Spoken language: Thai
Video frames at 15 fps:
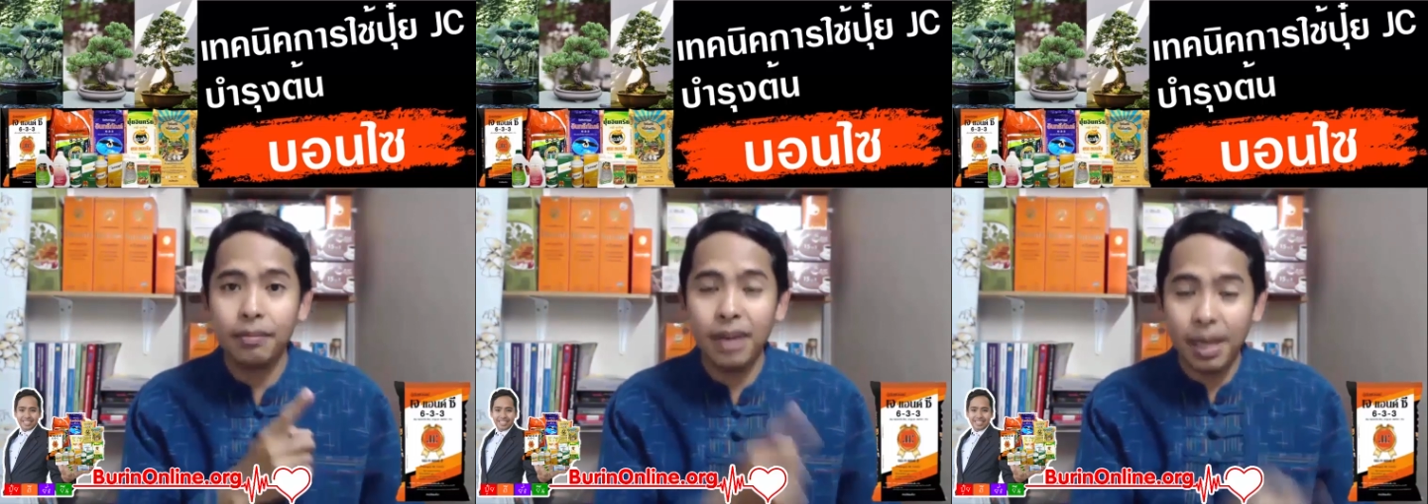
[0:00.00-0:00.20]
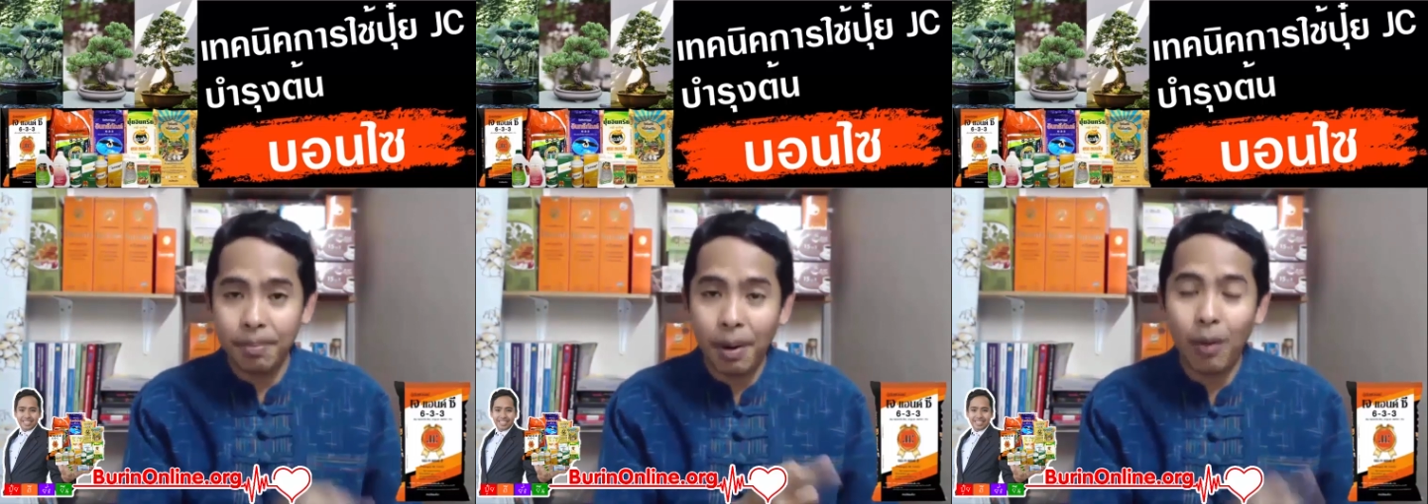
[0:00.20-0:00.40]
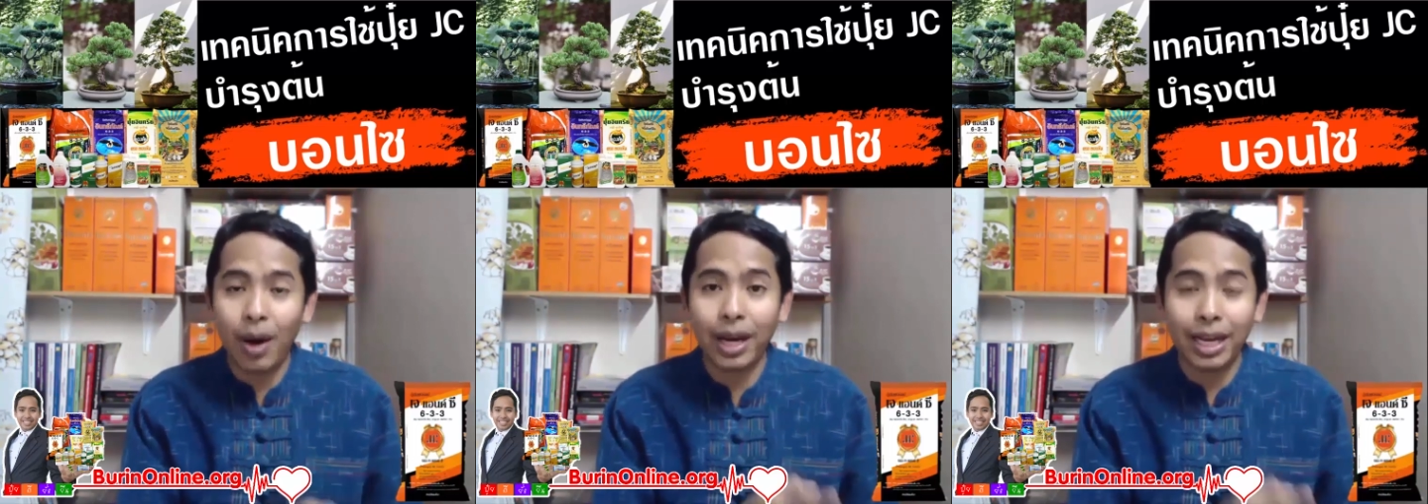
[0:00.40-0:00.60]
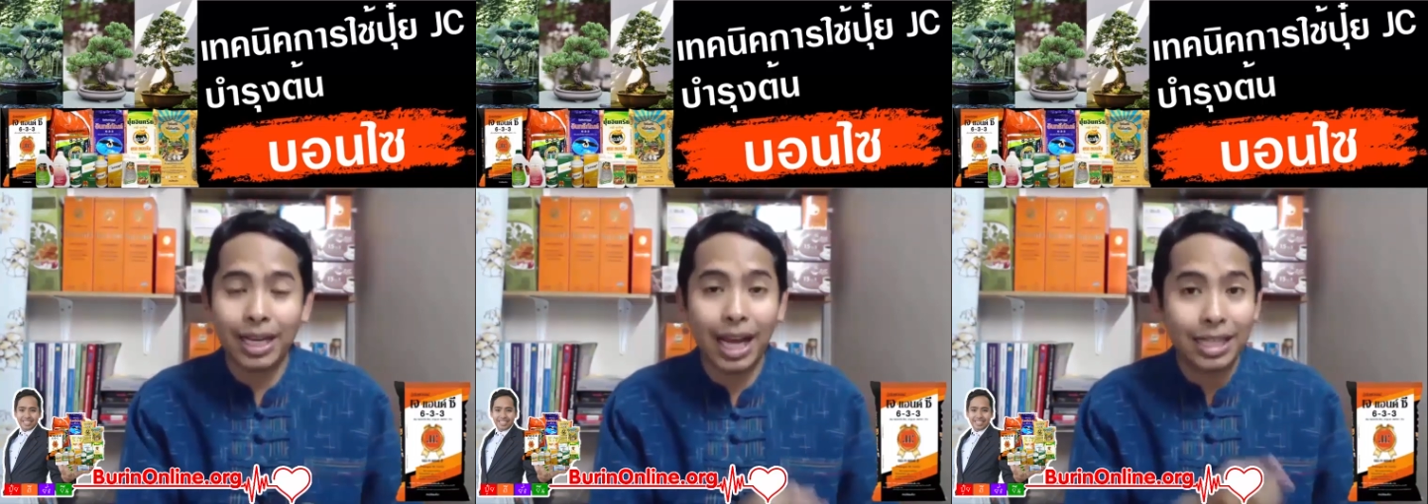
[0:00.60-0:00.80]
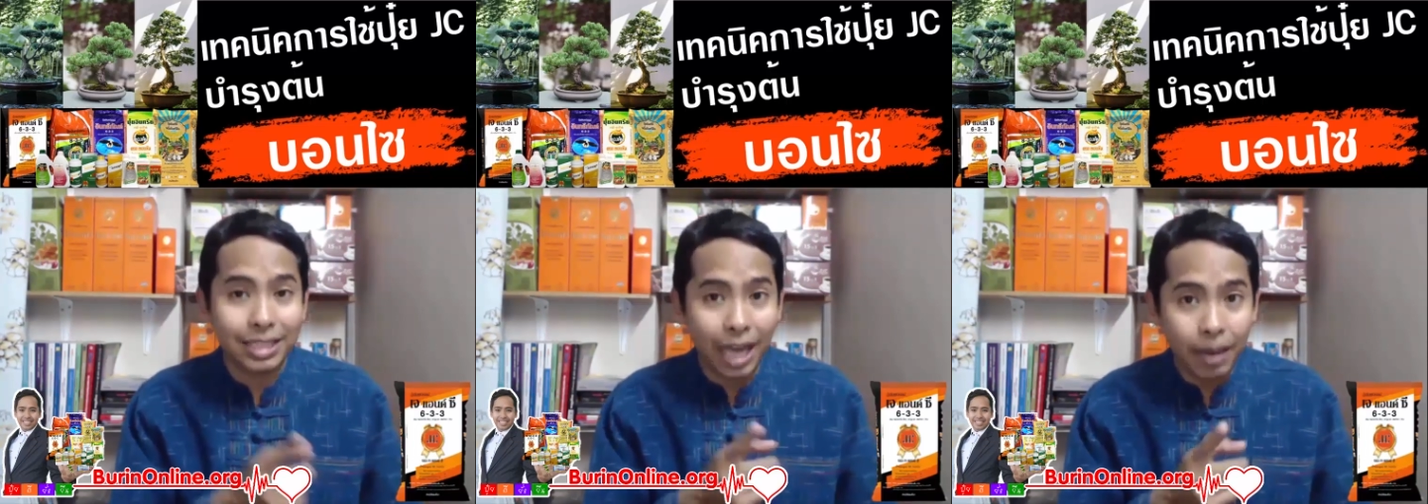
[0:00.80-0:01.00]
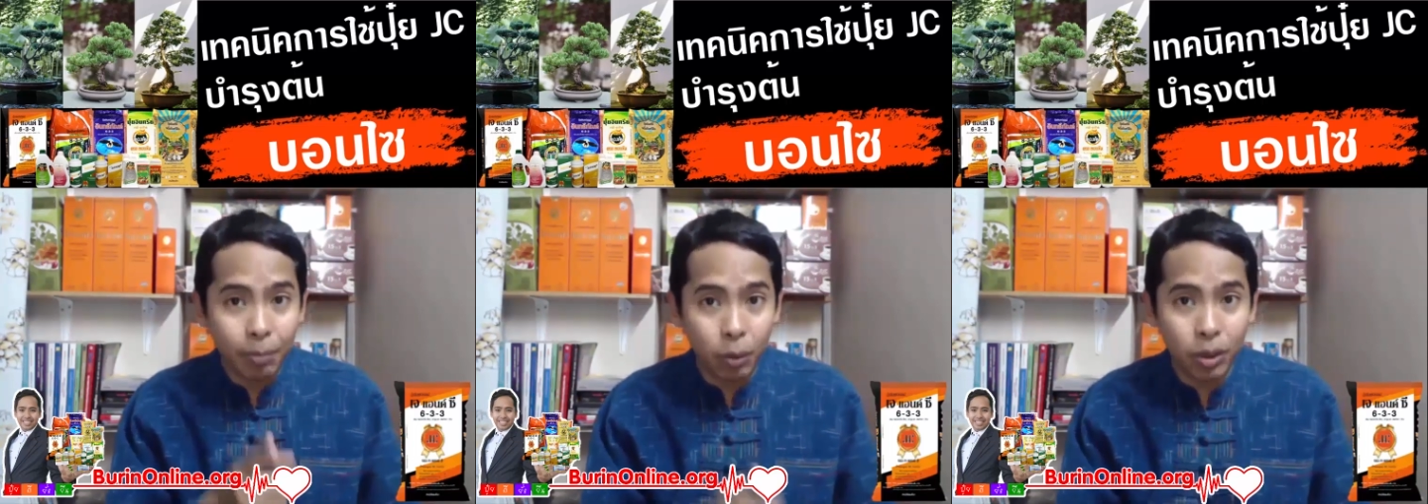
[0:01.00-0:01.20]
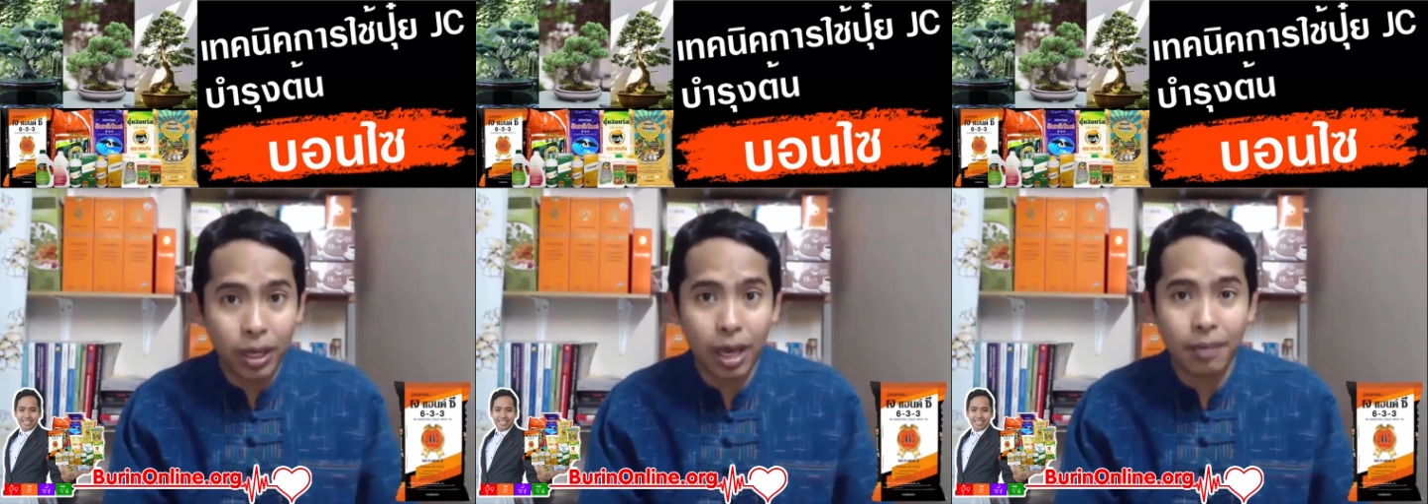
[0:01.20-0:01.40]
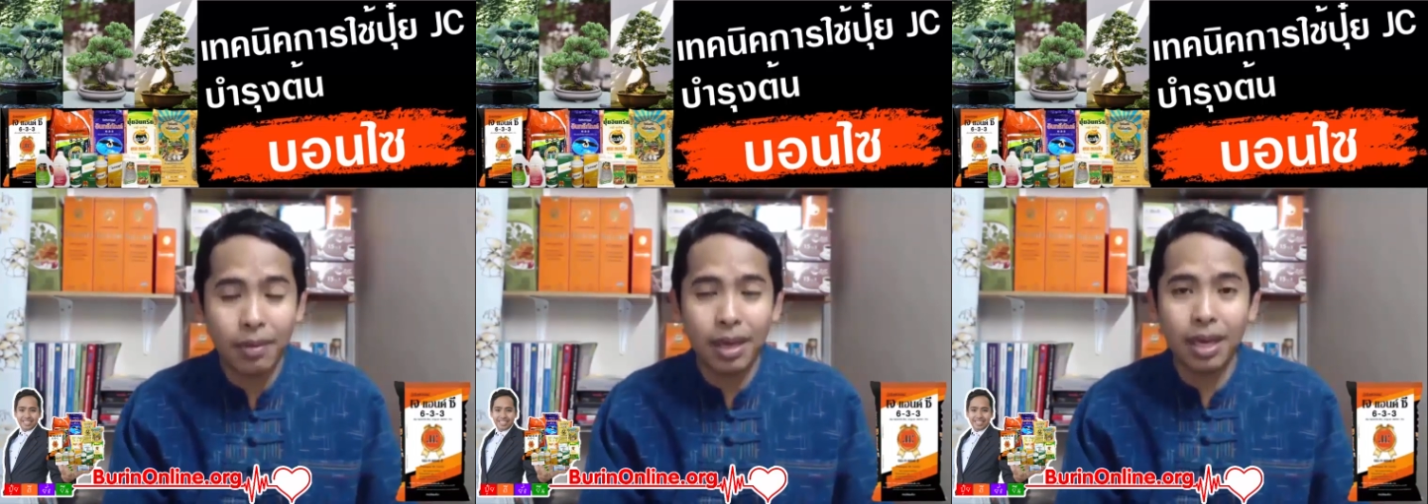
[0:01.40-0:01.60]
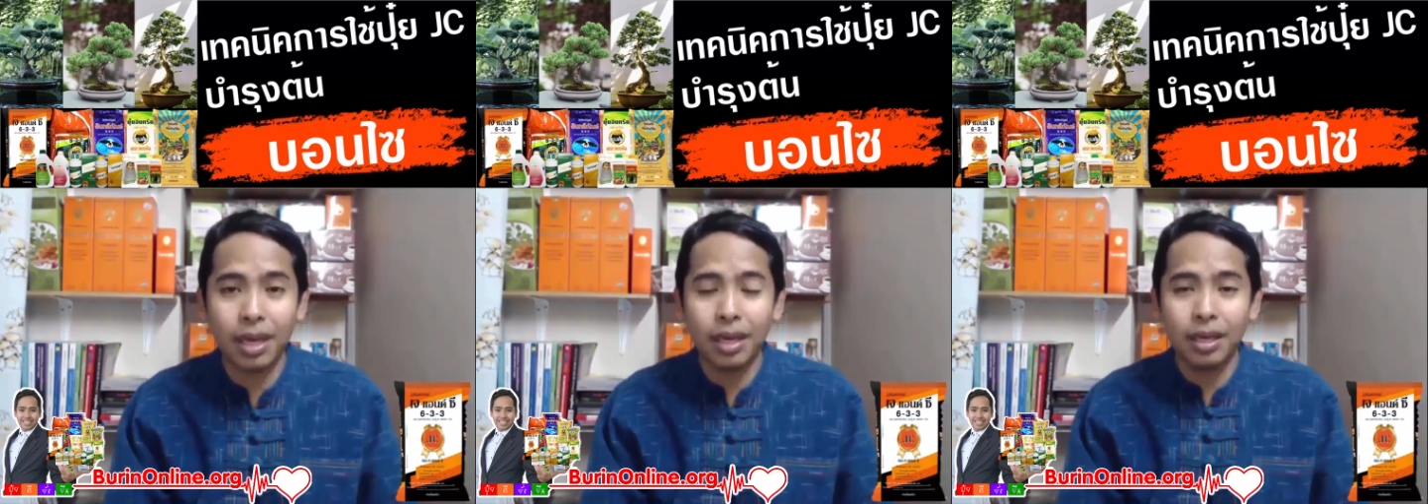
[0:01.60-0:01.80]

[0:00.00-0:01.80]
มีประวัติในการใช้ปุ๋ยเคมี